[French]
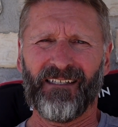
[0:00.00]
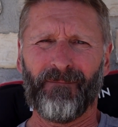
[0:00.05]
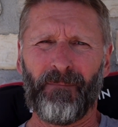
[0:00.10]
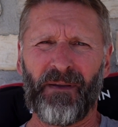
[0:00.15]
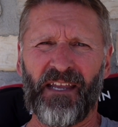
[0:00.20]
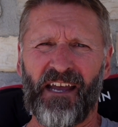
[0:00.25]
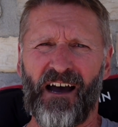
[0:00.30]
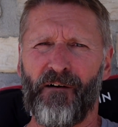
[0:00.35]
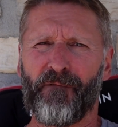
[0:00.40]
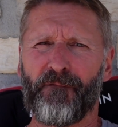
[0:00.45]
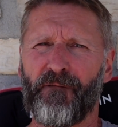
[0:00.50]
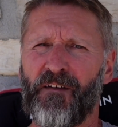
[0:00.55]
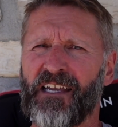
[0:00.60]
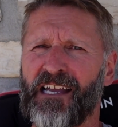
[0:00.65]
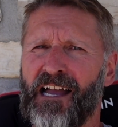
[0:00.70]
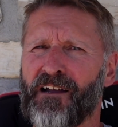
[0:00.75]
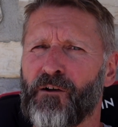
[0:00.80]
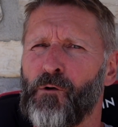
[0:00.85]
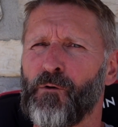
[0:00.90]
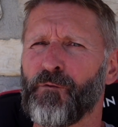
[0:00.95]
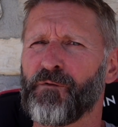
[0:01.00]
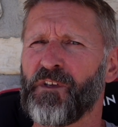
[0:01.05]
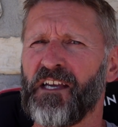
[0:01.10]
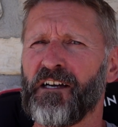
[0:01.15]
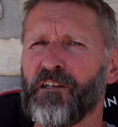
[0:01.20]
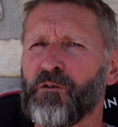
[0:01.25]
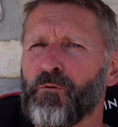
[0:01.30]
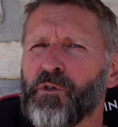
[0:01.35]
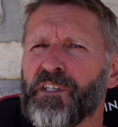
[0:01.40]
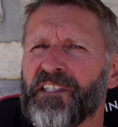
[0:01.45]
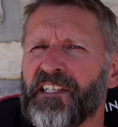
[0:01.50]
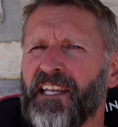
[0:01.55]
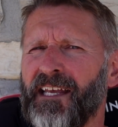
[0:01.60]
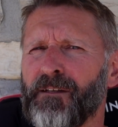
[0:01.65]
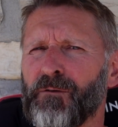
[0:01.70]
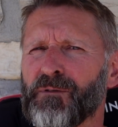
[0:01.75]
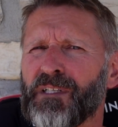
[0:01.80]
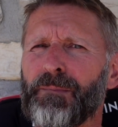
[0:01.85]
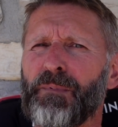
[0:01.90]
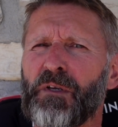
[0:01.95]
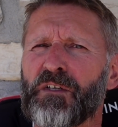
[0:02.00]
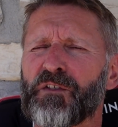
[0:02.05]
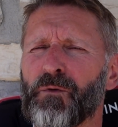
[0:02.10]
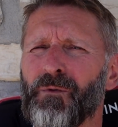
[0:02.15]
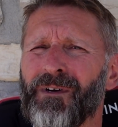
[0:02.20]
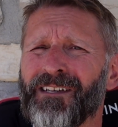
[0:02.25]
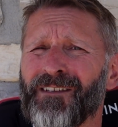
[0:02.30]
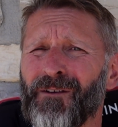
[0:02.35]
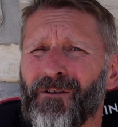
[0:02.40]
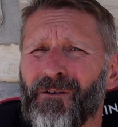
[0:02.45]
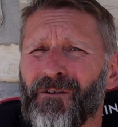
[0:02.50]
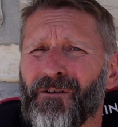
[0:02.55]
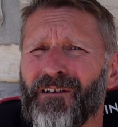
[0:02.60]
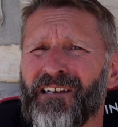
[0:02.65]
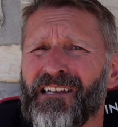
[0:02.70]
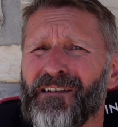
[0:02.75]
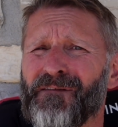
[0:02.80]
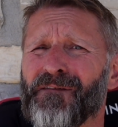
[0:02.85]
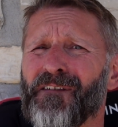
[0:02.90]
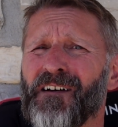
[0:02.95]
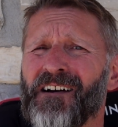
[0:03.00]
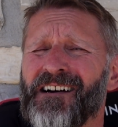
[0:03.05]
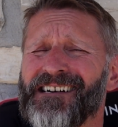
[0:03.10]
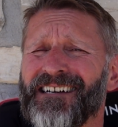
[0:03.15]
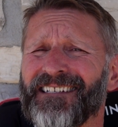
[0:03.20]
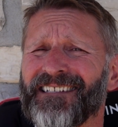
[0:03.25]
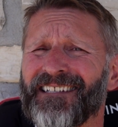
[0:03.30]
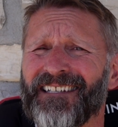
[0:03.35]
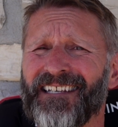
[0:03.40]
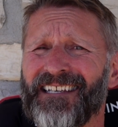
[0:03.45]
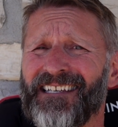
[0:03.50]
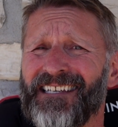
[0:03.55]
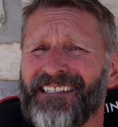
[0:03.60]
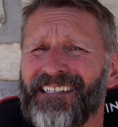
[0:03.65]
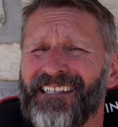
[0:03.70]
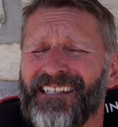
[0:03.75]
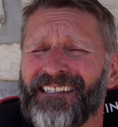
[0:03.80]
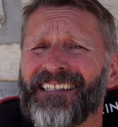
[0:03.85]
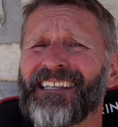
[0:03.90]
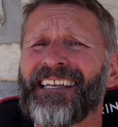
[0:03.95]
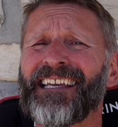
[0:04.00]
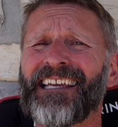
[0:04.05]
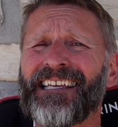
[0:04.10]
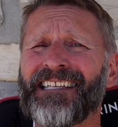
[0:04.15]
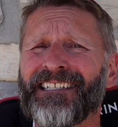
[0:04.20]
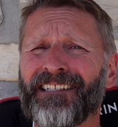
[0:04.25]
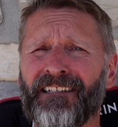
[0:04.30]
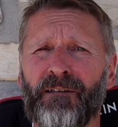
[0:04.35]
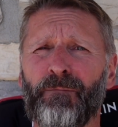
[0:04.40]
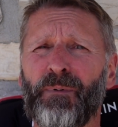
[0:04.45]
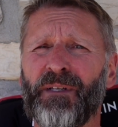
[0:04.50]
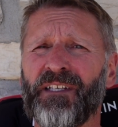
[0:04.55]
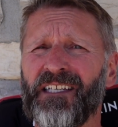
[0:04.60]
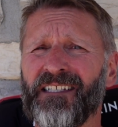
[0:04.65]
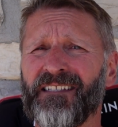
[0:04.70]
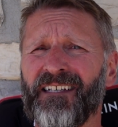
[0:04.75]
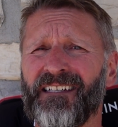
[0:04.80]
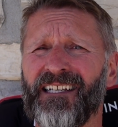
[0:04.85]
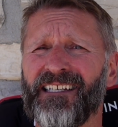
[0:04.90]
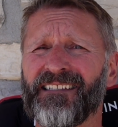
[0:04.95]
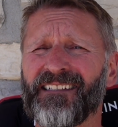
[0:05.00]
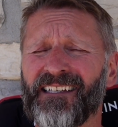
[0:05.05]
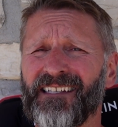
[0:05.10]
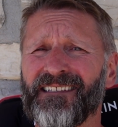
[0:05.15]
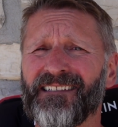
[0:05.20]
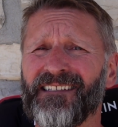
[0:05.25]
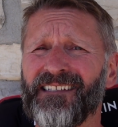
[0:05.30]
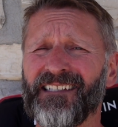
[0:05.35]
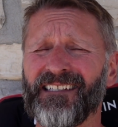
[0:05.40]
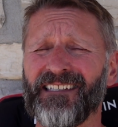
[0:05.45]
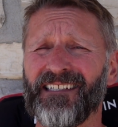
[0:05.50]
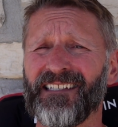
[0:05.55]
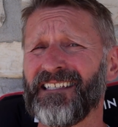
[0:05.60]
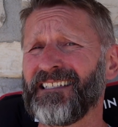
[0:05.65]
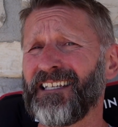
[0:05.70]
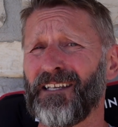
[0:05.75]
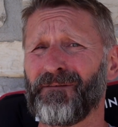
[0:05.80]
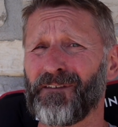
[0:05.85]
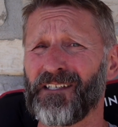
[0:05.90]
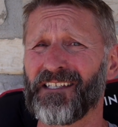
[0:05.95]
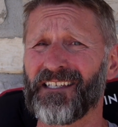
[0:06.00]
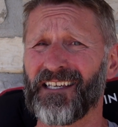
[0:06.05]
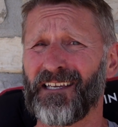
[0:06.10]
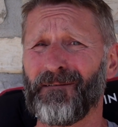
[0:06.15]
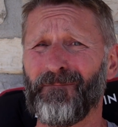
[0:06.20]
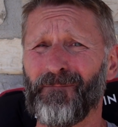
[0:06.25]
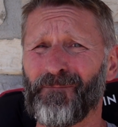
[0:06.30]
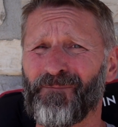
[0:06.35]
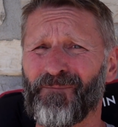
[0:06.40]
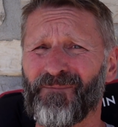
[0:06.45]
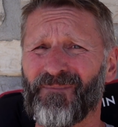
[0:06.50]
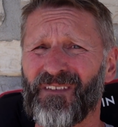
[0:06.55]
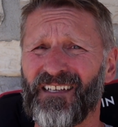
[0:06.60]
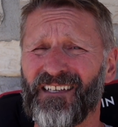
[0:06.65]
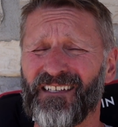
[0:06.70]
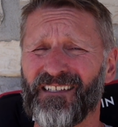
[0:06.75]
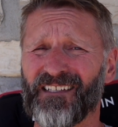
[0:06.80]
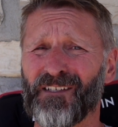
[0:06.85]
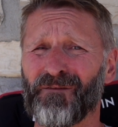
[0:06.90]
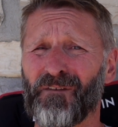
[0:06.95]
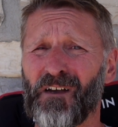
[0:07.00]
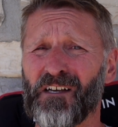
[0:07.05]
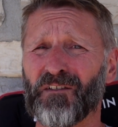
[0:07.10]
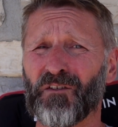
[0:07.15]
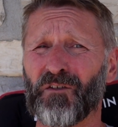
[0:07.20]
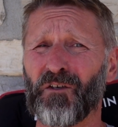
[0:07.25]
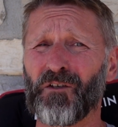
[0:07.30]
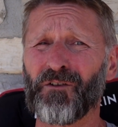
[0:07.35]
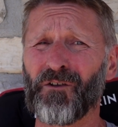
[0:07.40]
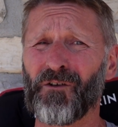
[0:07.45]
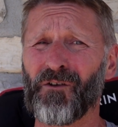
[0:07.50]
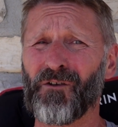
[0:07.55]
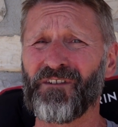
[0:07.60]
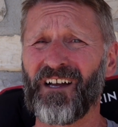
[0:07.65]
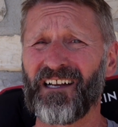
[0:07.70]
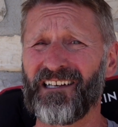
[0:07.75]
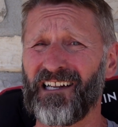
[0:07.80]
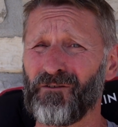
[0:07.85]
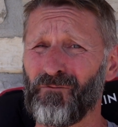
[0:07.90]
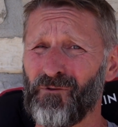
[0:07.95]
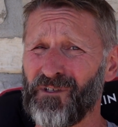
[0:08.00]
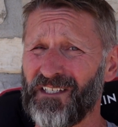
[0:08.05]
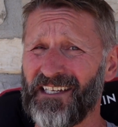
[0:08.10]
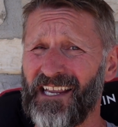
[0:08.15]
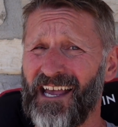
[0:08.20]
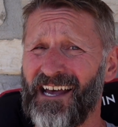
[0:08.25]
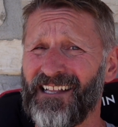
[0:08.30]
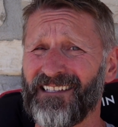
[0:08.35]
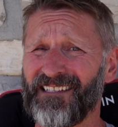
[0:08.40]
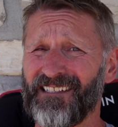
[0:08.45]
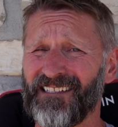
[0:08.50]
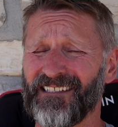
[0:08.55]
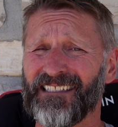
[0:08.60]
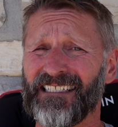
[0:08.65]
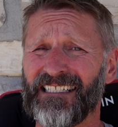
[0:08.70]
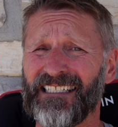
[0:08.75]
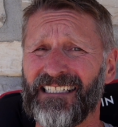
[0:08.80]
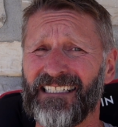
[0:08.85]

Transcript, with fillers: Mais en fait, quand on vient en Louisiane, on s'aperçoit que les Français étaient très impliqués dans la traite des Africains. Ce qui fait en sorte que dans la Louisiane,